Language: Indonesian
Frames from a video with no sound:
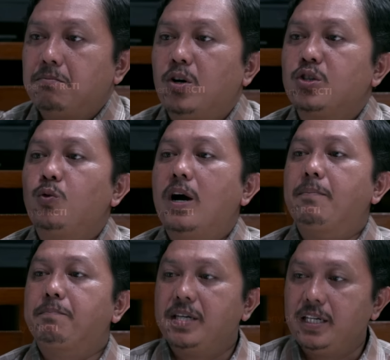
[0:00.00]
Mau
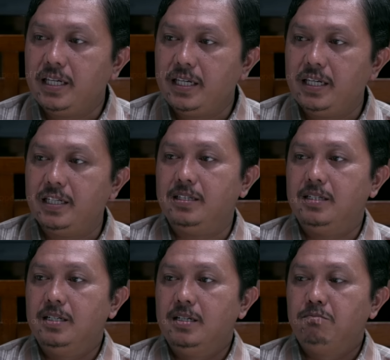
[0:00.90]
nyuapin.
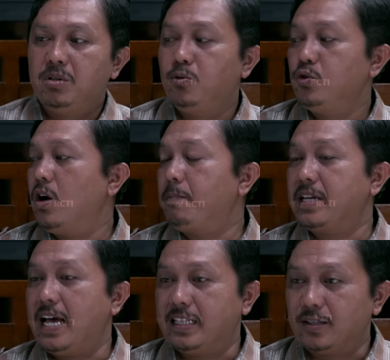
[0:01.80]
Bibu
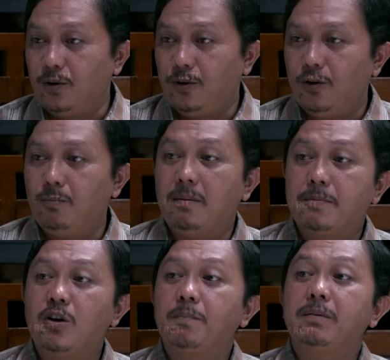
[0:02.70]
nyuapin Anto,
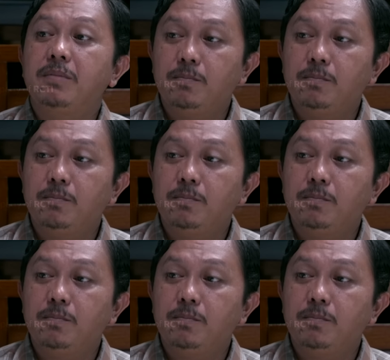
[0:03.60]
Bapak nyuapin